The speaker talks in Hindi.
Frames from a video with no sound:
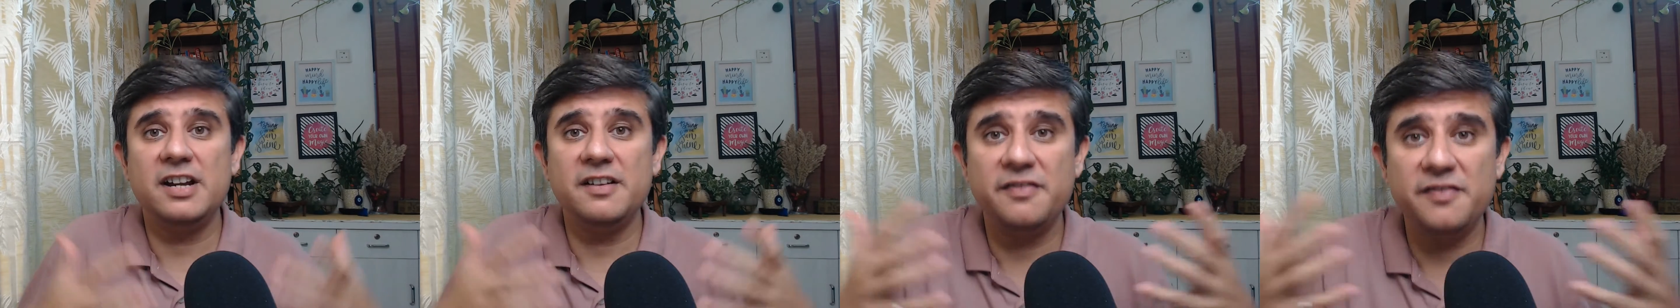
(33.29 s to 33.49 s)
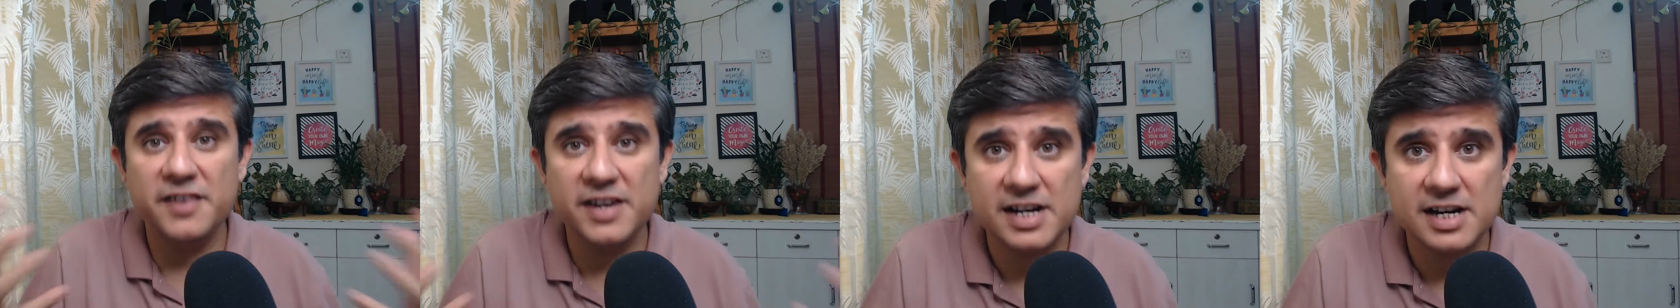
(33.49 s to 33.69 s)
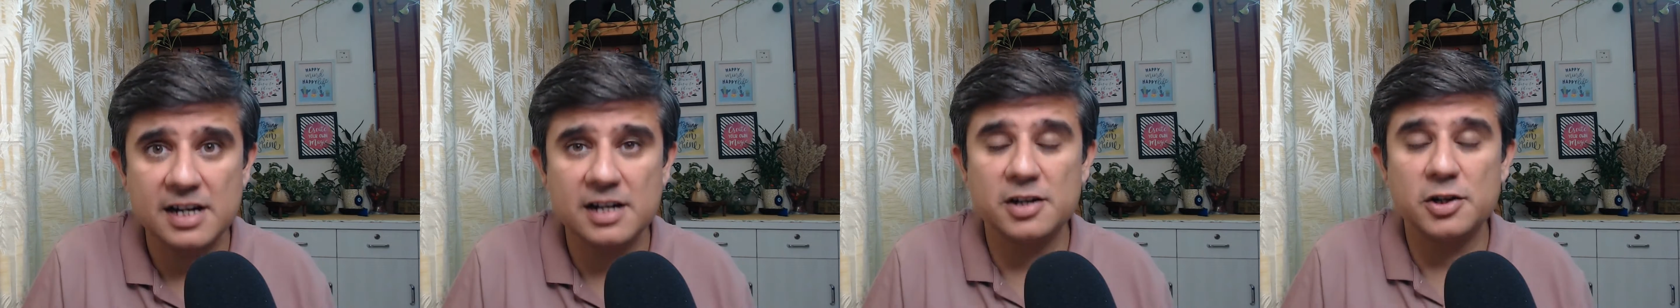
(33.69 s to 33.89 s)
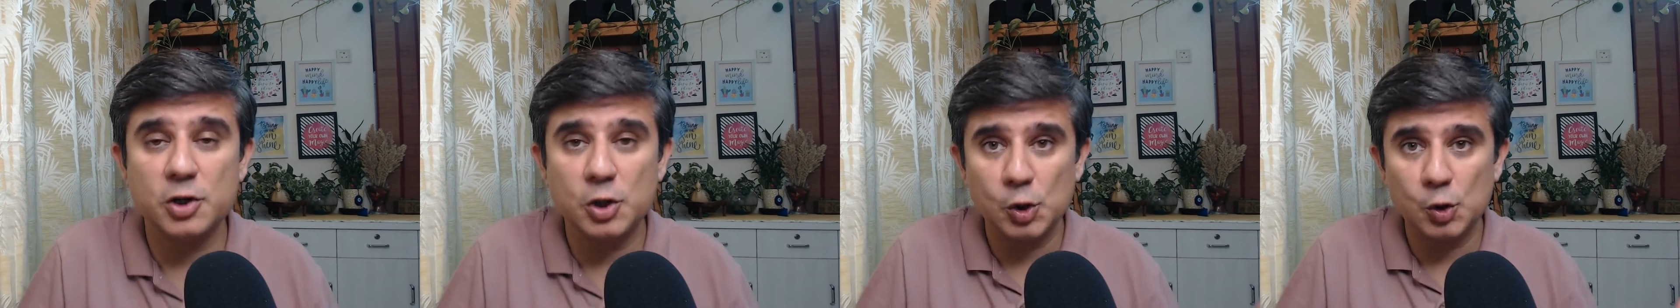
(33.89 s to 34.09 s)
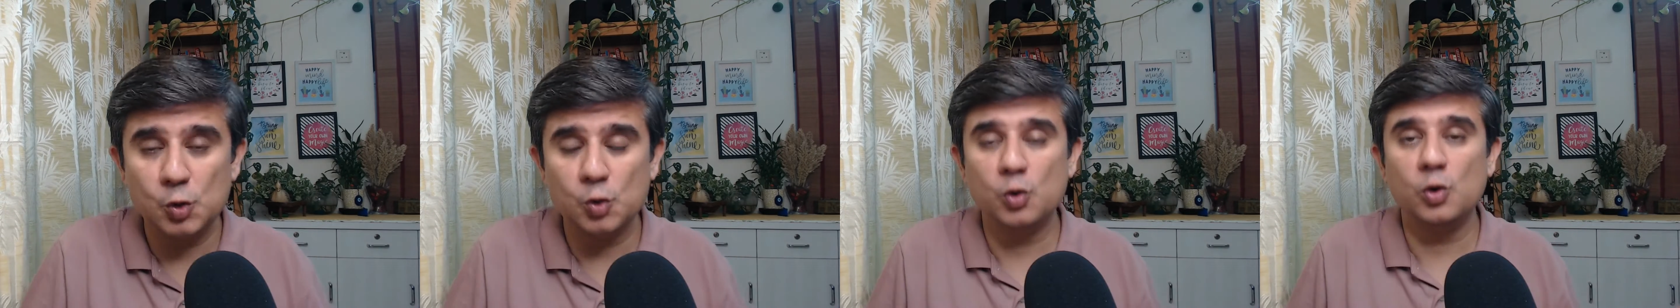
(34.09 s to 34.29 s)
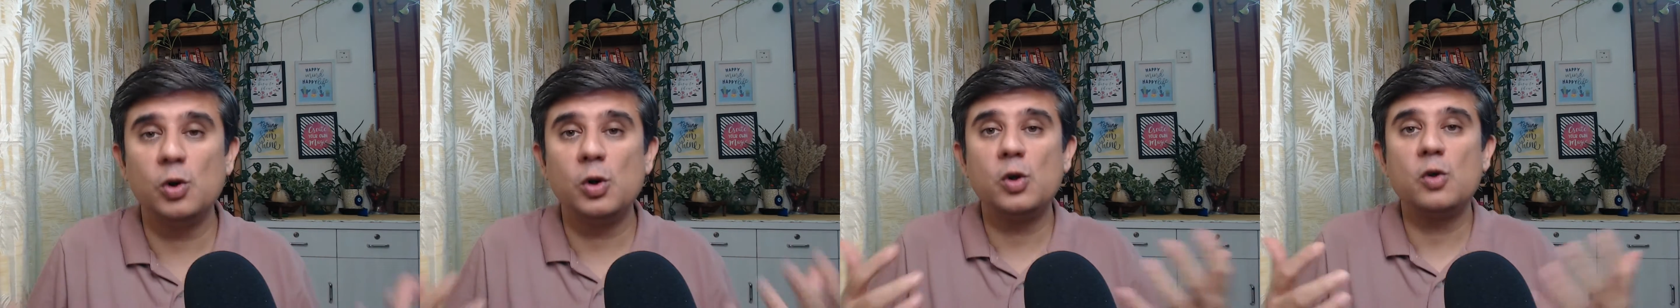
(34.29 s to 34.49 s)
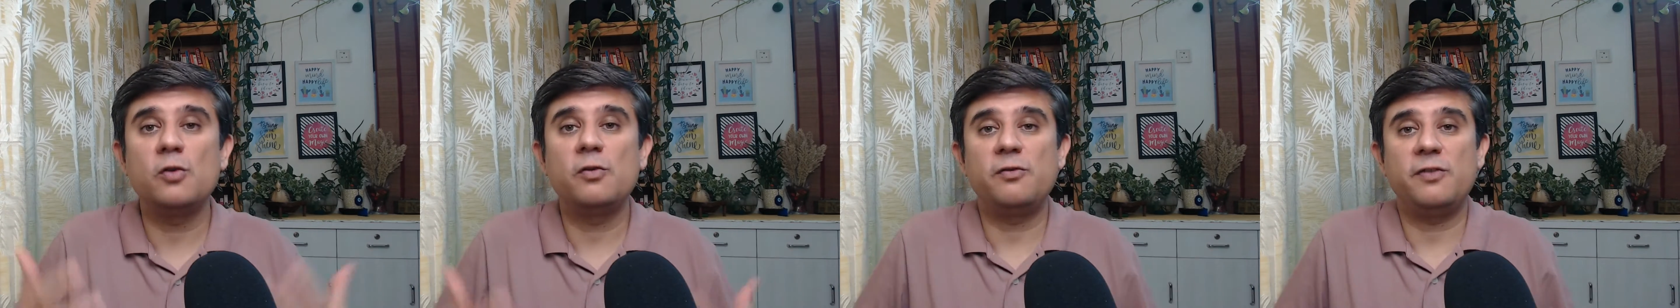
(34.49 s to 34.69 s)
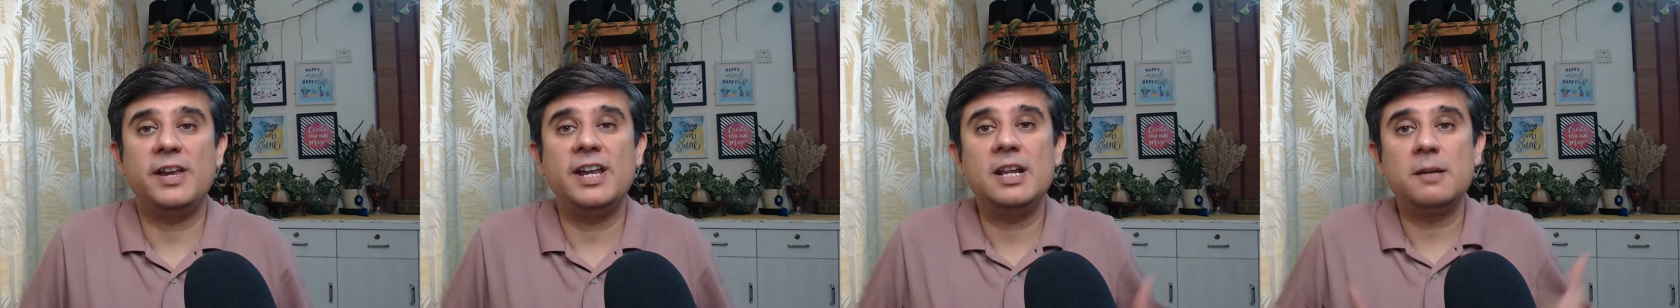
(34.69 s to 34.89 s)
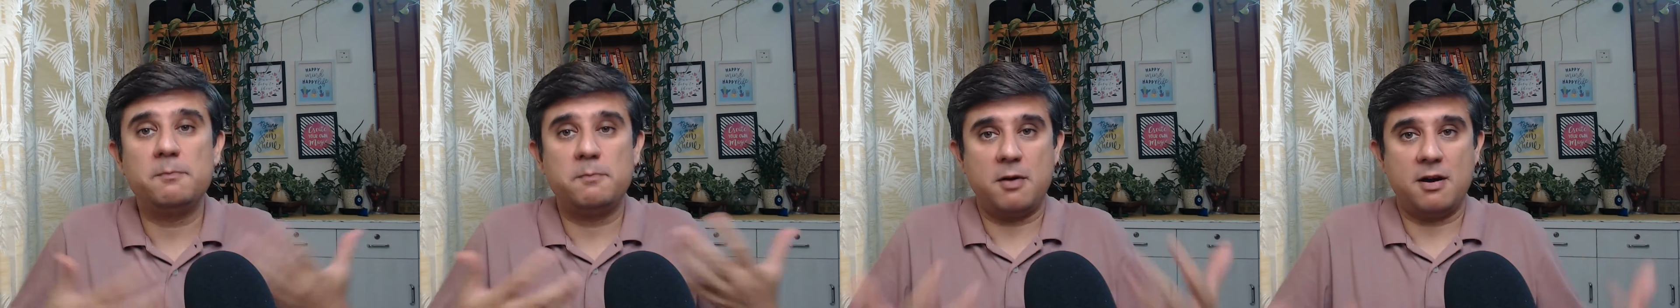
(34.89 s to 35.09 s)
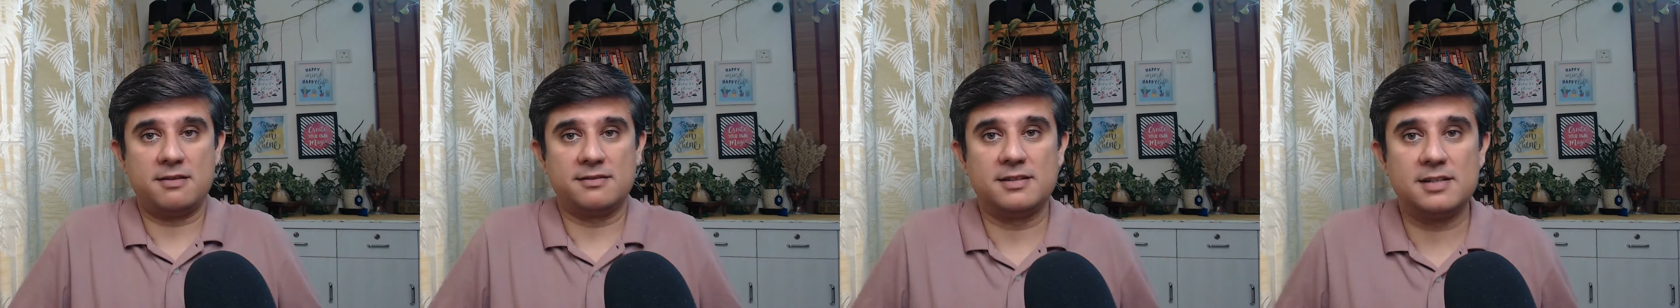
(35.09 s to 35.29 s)
difficult rule to feel
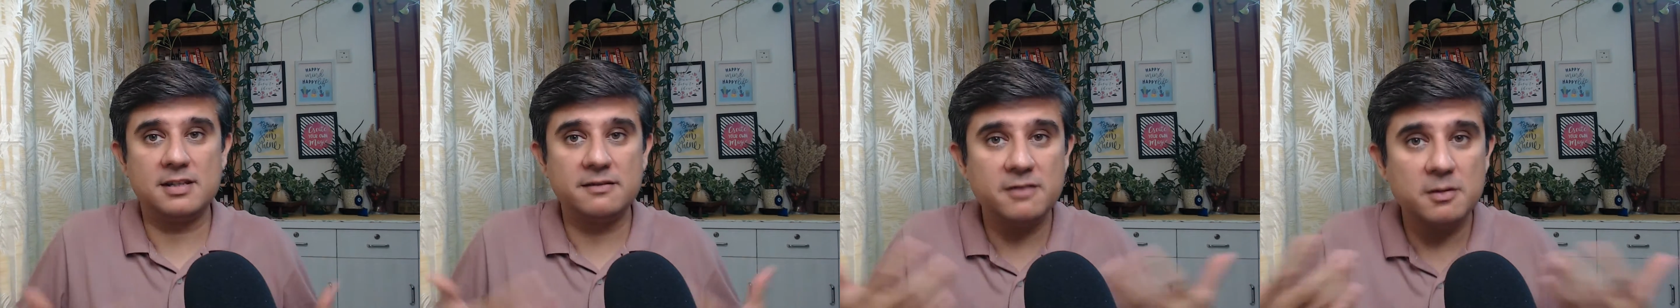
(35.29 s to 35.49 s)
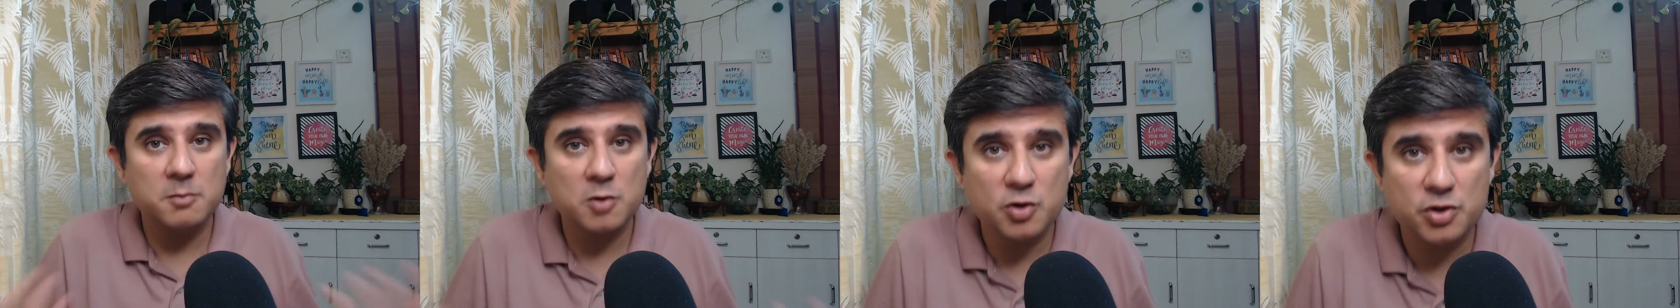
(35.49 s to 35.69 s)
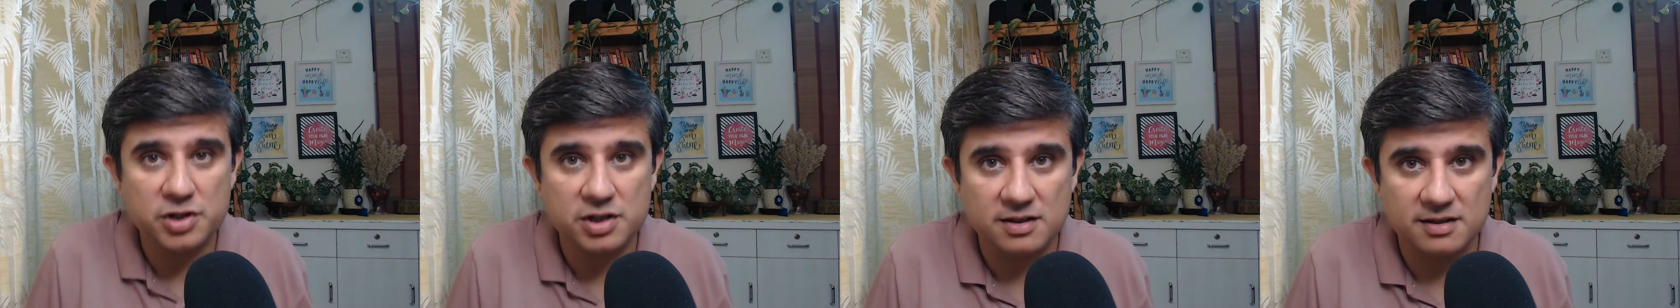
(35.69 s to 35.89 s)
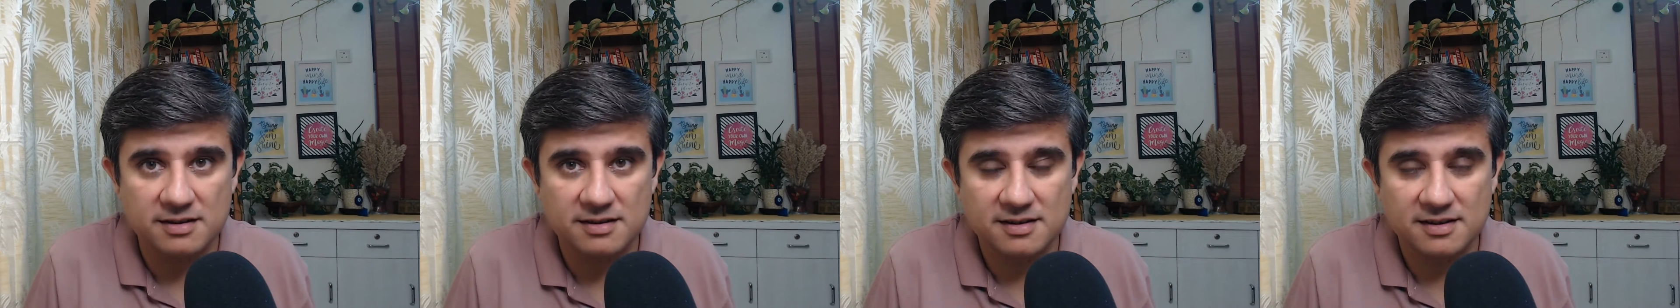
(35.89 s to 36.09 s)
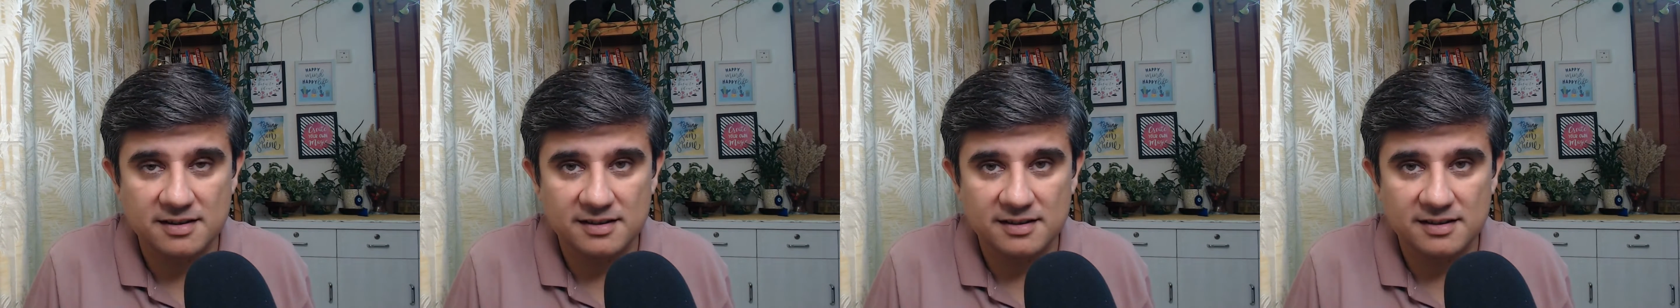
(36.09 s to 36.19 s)
positive emotions